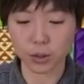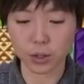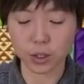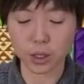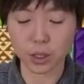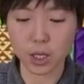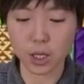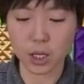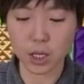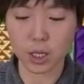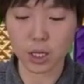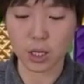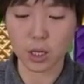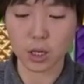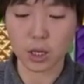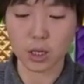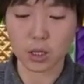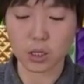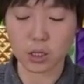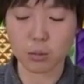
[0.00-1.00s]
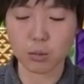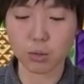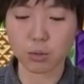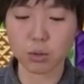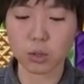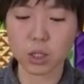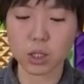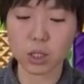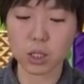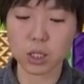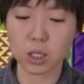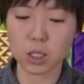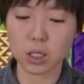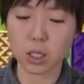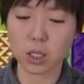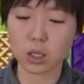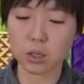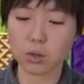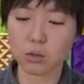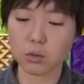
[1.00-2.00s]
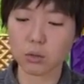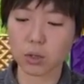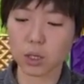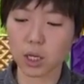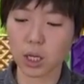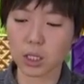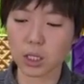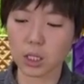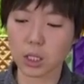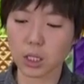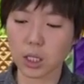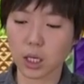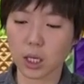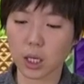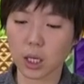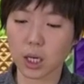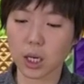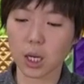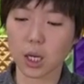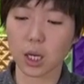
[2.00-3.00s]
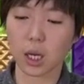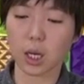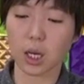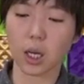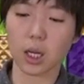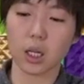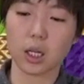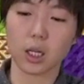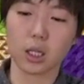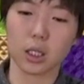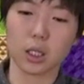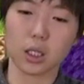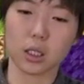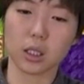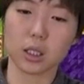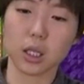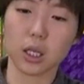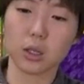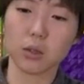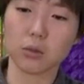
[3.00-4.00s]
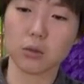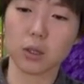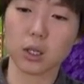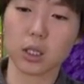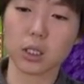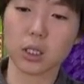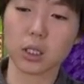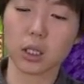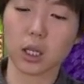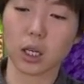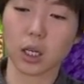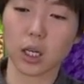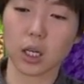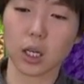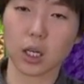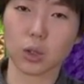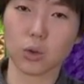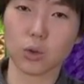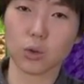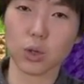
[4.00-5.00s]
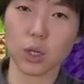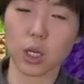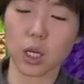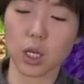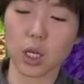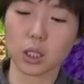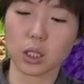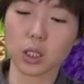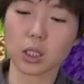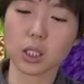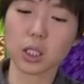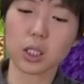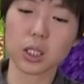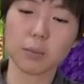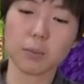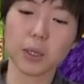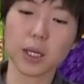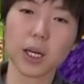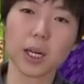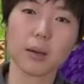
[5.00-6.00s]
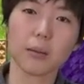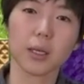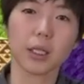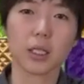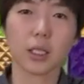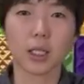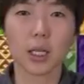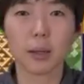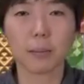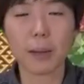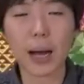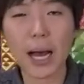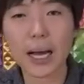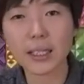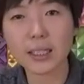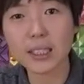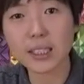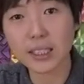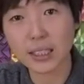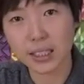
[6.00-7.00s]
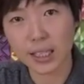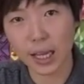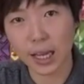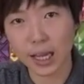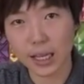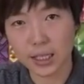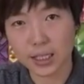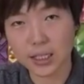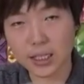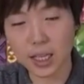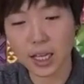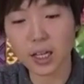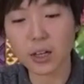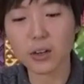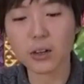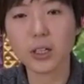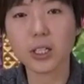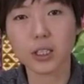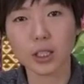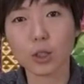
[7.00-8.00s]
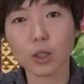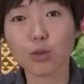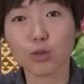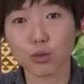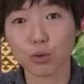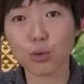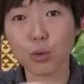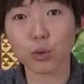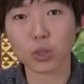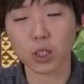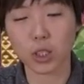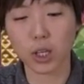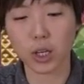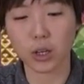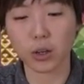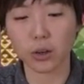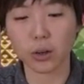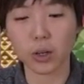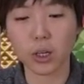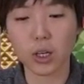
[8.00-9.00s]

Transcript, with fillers: 근데 이제 본인이 사용을 하시다가 사용을 하시다가 요게 특히나 필라멘트가 많을 때, 새 거일 때 주로 그래요.